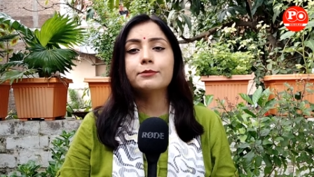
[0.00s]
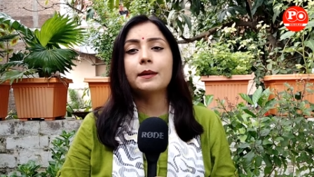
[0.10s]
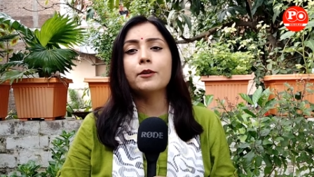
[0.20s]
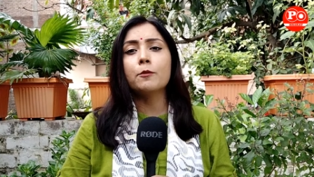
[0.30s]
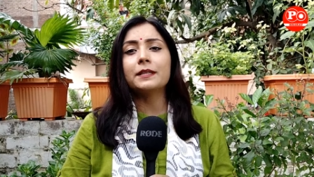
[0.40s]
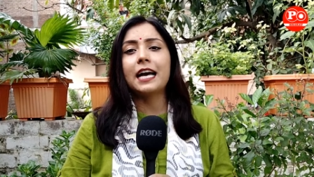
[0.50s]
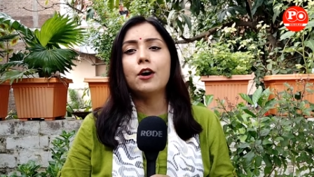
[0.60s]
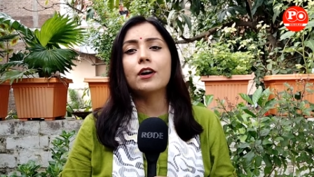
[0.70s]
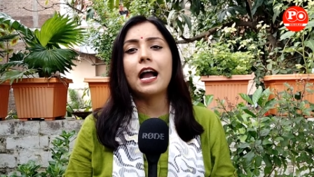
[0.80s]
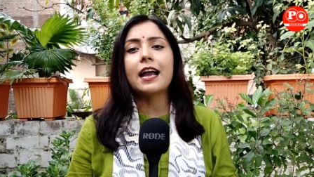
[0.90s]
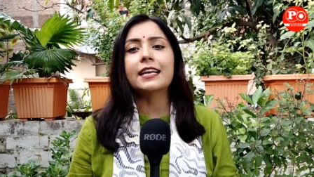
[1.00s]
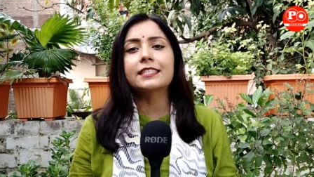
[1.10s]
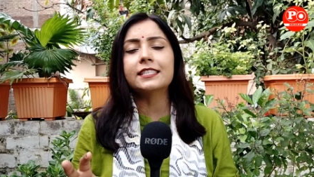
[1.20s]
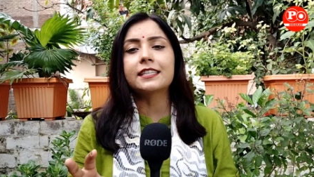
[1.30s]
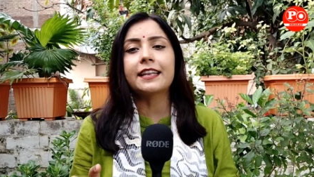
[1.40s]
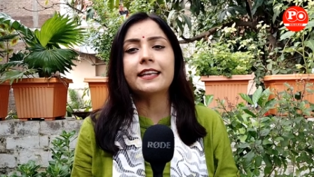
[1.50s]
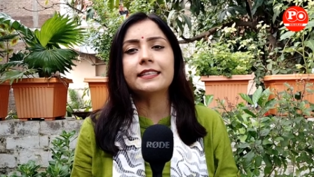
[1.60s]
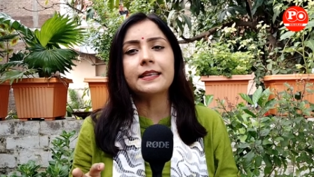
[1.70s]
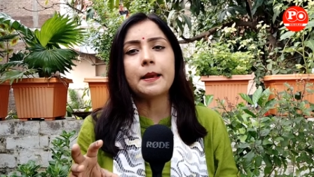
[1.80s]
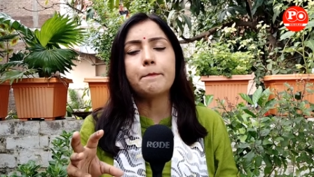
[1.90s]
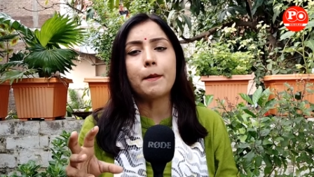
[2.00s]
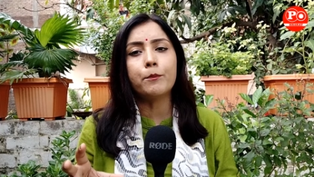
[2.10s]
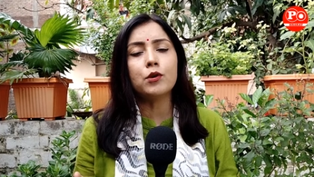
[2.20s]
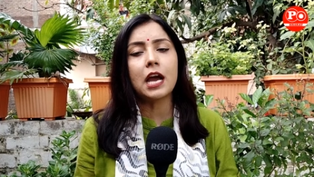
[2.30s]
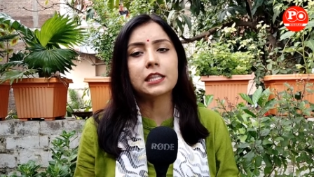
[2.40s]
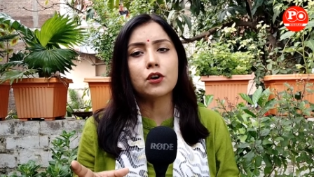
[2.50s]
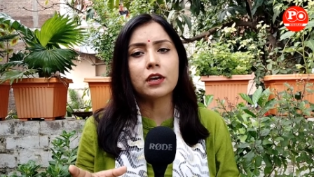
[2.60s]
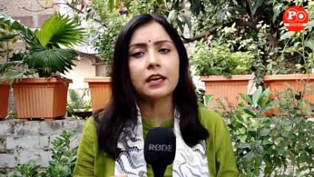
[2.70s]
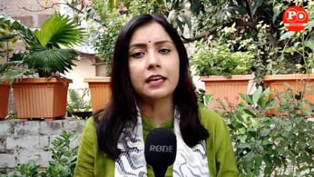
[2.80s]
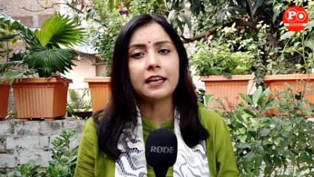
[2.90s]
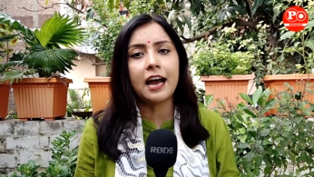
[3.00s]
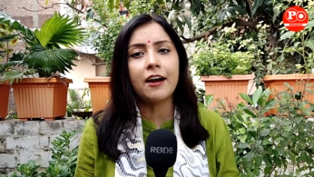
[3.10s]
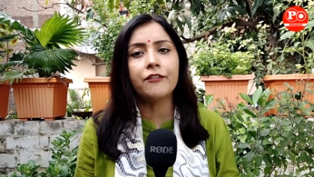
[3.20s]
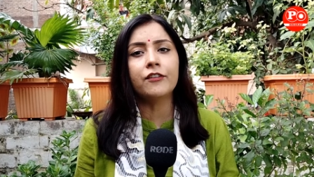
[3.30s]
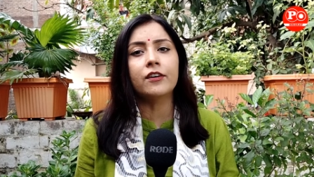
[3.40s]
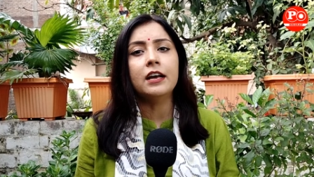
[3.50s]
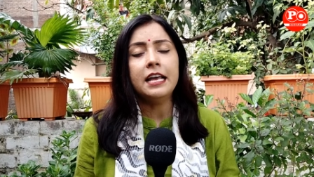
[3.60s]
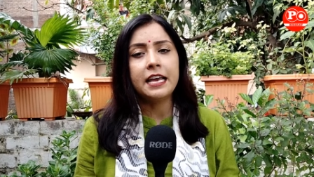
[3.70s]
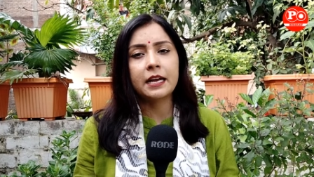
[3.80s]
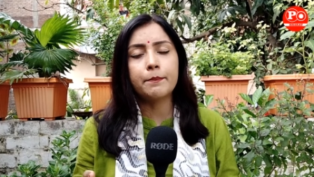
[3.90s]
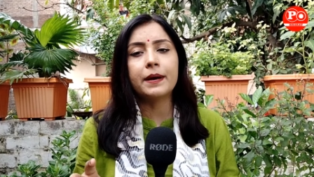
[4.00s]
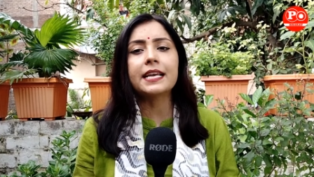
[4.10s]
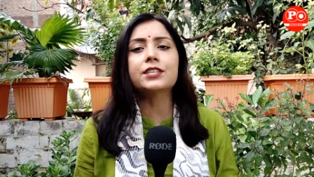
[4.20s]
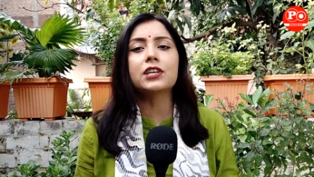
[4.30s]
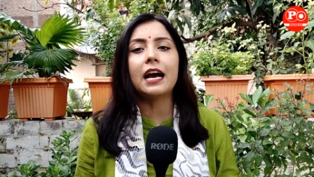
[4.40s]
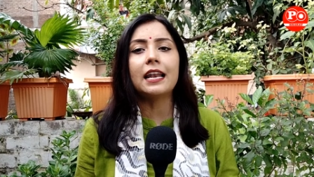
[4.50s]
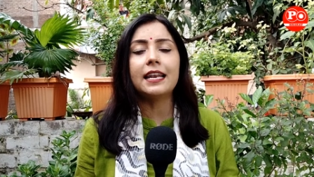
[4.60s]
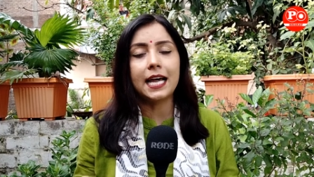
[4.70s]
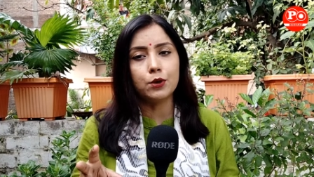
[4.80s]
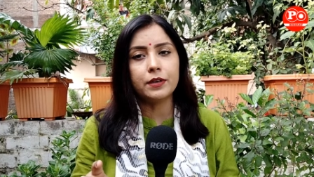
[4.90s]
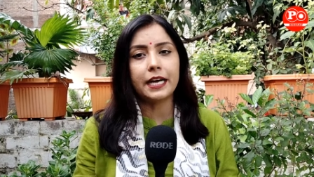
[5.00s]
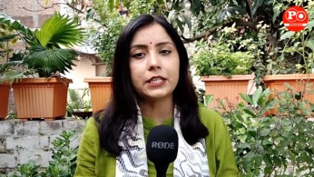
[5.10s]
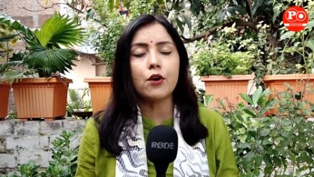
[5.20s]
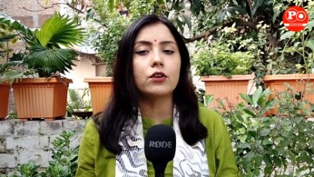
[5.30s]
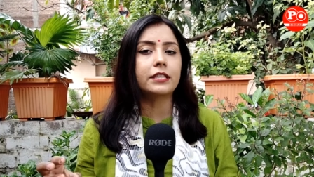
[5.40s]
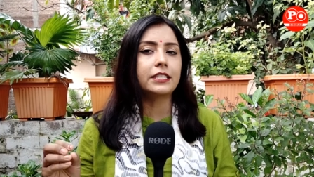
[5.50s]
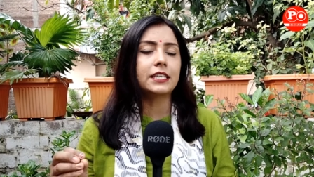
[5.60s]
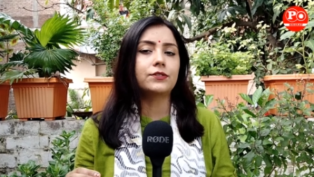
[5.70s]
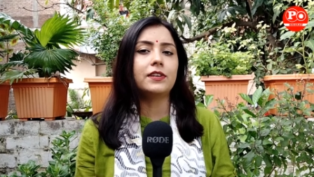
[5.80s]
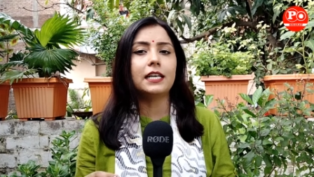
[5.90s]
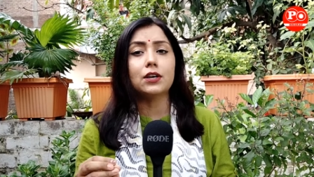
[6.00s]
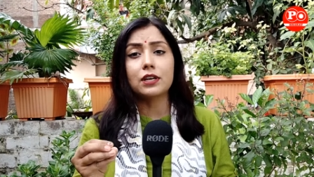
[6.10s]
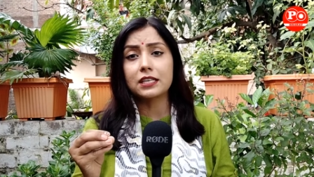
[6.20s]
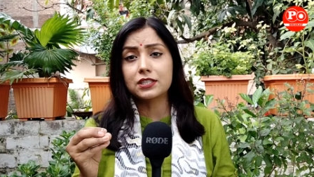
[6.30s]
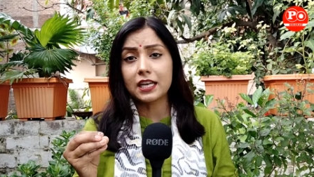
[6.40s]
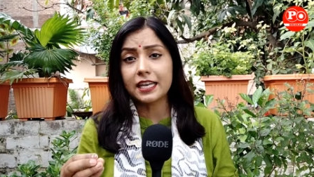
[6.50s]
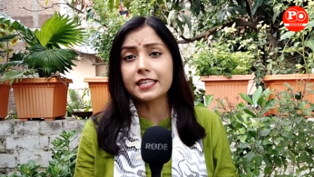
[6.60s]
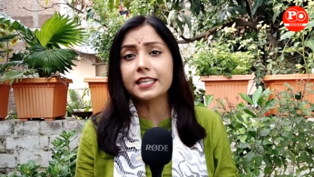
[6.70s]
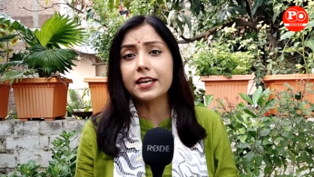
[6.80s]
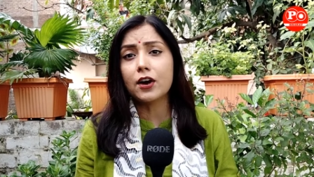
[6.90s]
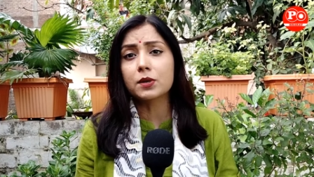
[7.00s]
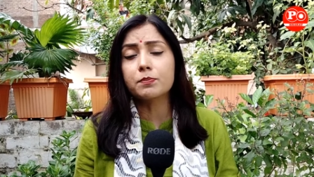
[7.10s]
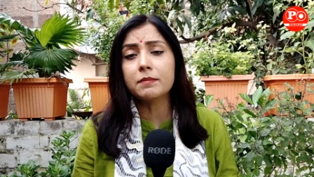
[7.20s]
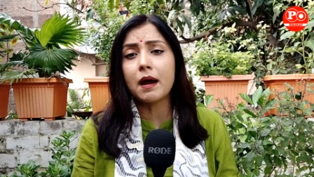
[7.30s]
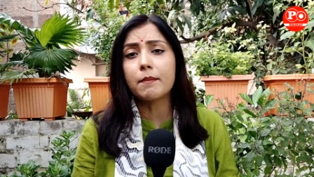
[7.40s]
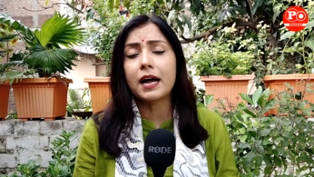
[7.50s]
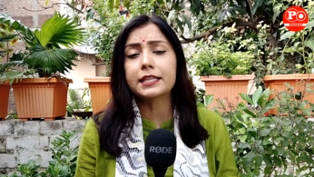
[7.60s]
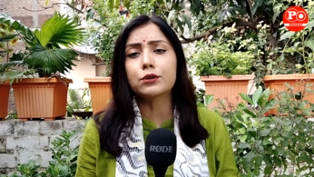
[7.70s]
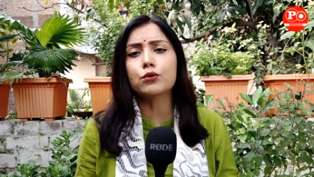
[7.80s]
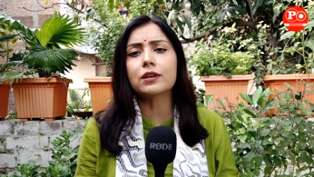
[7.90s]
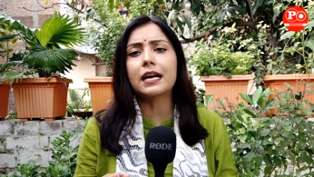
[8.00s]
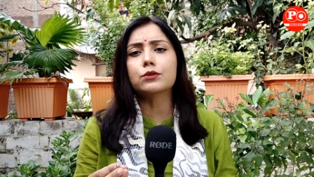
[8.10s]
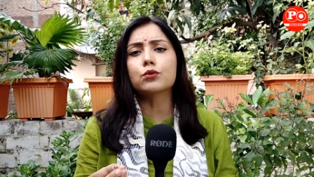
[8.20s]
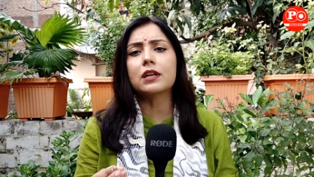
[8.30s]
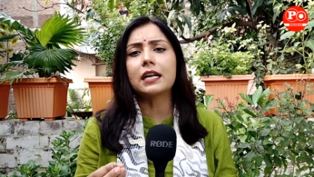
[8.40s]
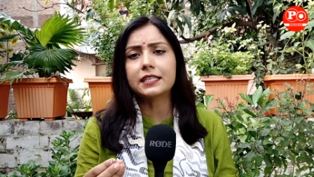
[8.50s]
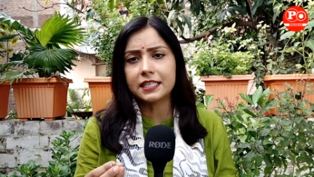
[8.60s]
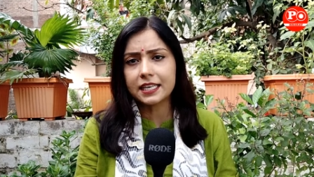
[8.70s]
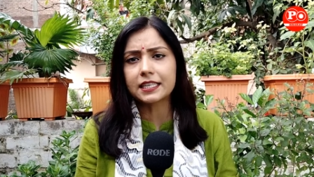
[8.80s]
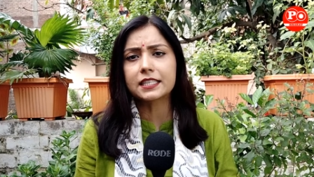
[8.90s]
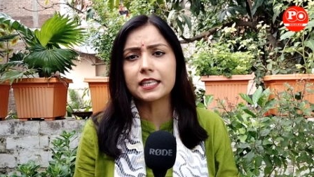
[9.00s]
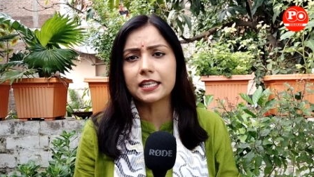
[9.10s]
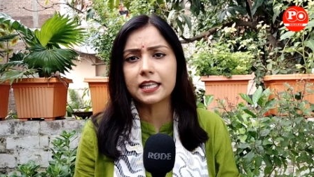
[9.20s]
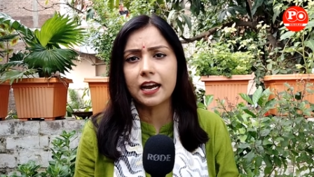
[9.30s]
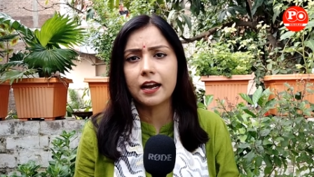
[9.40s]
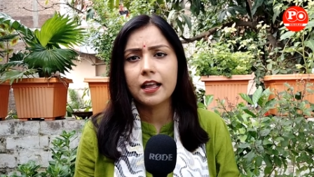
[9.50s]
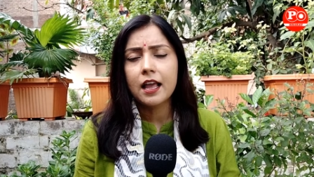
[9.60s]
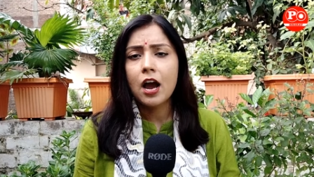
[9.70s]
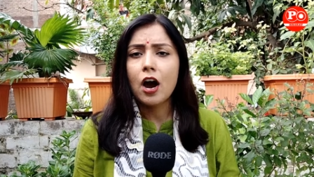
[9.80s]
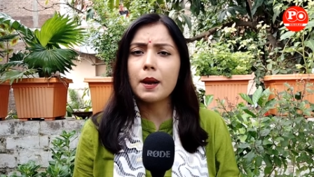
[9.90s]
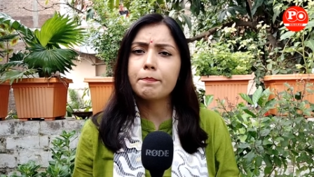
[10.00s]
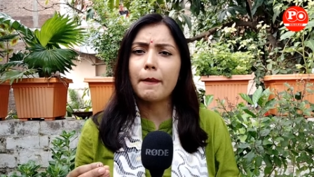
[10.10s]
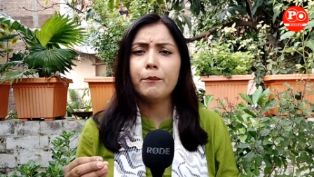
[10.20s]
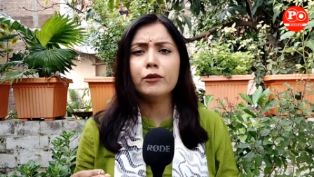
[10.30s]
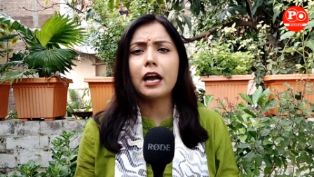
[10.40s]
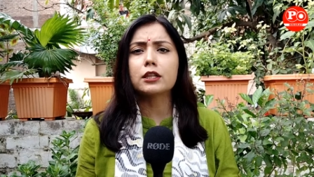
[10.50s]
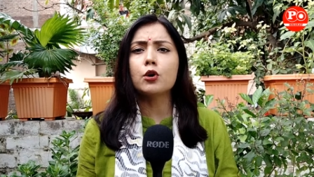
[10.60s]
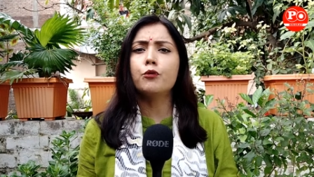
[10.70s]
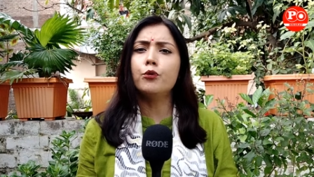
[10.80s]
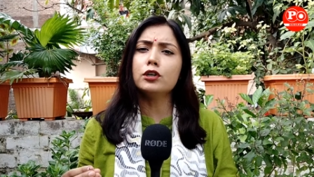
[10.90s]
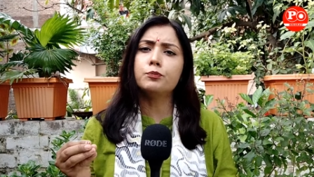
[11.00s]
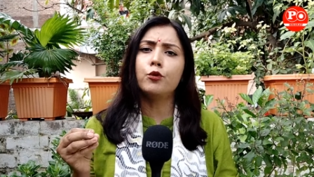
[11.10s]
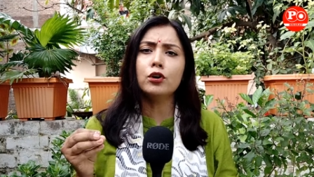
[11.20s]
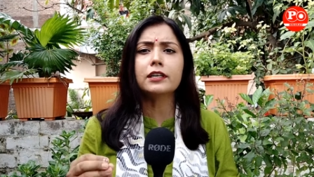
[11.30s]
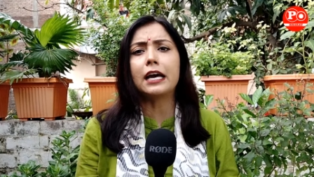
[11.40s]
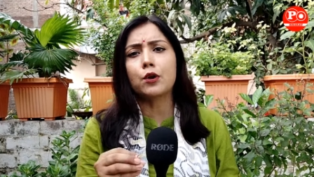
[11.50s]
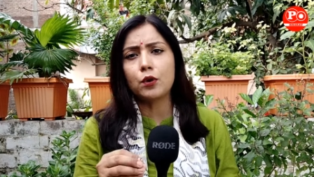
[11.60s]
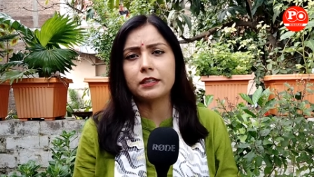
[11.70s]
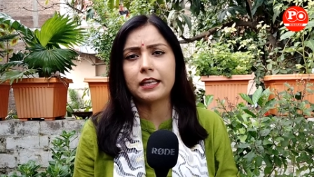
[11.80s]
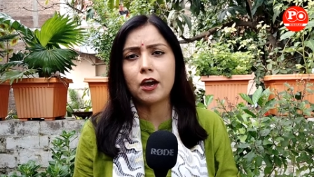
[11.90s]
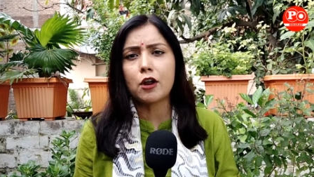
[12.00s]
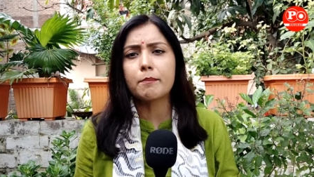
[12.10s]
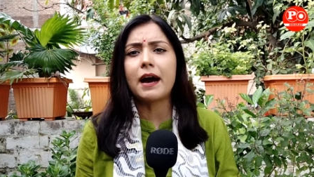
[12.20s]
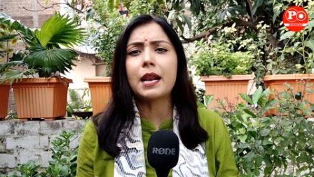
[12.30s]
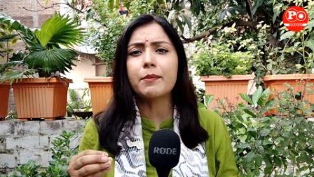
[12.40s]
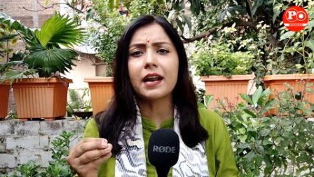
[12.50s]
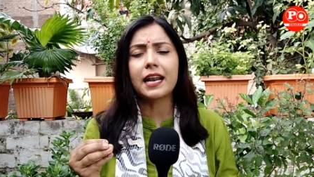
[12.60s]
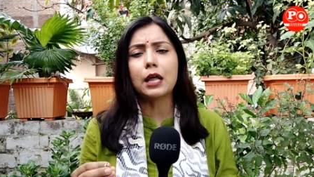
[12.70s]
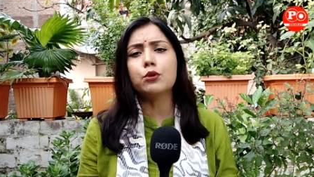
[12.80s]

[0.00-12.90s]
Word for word: आप सभी को पता होगा कि जिस तरीके से पप्पू यादव के खिलाफ एक बड़ी चाल लालू यादव और तेजस्वी यादव ने चली थी और बीमा भारती को रातों रात टिकट दिया था और पप्पू यादव फूट फूट कर रोए थे और बार बार